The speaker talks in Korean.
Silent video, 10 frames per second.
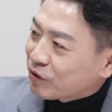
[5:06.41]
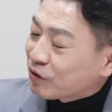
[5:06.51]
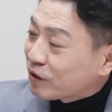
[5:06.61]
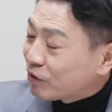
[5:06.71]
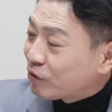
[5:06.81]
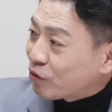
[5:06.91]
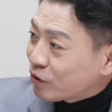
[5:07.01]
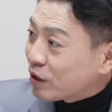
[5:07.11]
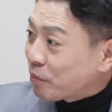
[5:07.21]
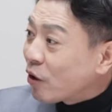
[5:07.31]
어, 으로
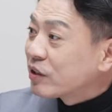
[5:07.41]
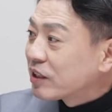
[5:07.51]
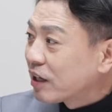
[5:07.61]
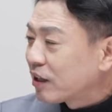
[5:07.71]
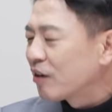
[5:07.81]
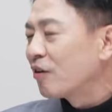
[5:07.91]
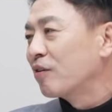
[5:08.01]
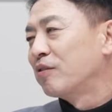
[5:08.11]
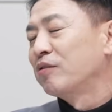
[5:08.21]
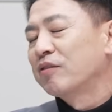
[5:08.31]
이제 명시가 된
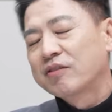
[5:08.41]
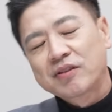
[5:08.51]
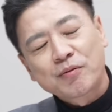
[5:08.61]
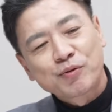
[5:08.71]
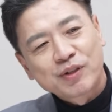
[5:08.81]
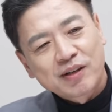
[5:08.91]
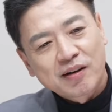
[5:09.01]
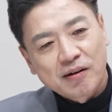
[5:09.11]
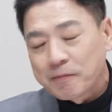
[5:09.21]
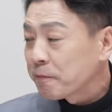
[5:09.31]
거거든요. 그러다 그, 보니까 그거
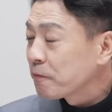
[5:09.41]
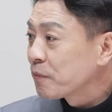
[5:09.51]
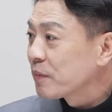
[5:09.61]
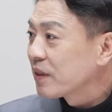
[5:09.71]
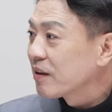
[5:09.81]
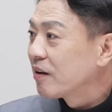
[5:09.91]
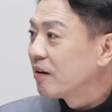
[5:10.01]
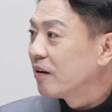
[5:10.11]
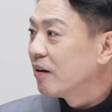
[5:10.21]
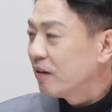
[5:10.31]
가지고 악법이라고 하는
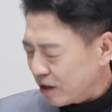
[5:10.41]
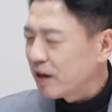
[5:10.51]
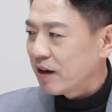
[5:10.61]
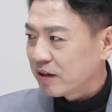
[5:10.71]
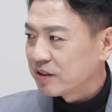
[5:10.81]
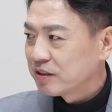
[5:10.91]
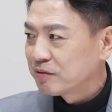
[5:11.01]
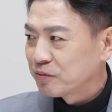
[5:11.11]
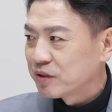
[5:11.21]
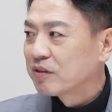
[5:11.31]
거잖아요, 지금. 예, 예.
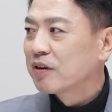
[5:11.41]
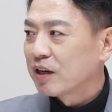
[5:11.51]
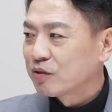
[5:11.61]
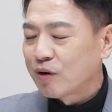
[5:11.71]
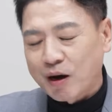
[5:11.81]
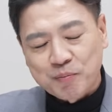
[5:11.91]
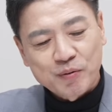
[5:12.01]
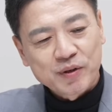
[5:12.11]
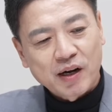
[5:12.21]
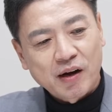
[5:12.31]
지금 그거 가지고
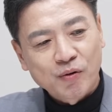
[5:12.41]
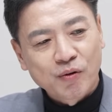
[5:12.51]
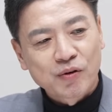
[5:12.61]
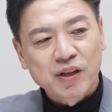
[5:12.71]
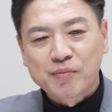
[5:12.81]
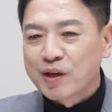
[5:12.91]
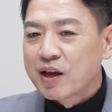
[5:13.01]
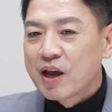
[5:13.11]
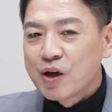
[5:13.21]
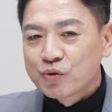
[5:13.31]
악법이라 하고 그다음에 예.
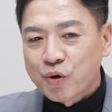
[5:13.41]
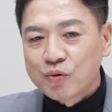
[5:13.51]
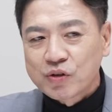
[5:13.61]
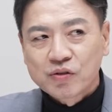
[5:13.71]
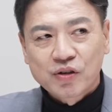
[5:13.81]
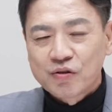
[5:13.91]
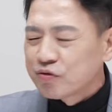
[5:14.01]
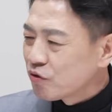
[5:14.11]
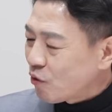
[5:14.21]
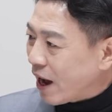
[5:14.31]
총선
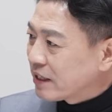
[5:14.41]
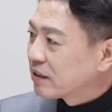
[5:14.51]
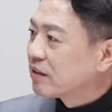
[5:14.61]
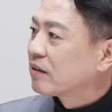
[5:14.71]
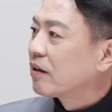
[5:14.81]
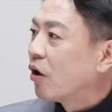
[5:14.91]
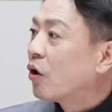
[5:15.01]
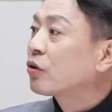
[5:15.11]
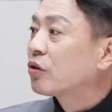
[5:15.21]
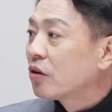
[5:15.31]
전국을 완전히
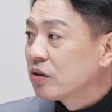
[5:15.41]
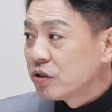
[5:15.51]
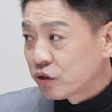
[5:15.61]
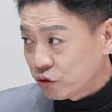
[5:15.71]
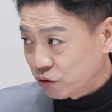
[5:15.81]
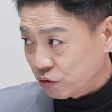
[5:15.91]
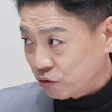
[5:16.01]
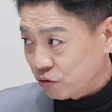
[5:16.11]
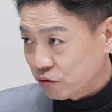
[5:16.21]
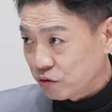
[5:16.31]
어떤 이슈에도
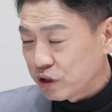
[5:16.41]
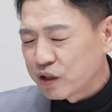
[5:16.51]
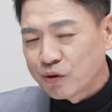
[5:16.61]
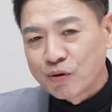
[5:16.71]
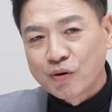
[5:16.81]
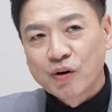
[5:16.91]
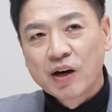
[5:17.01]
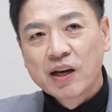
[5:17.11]
음.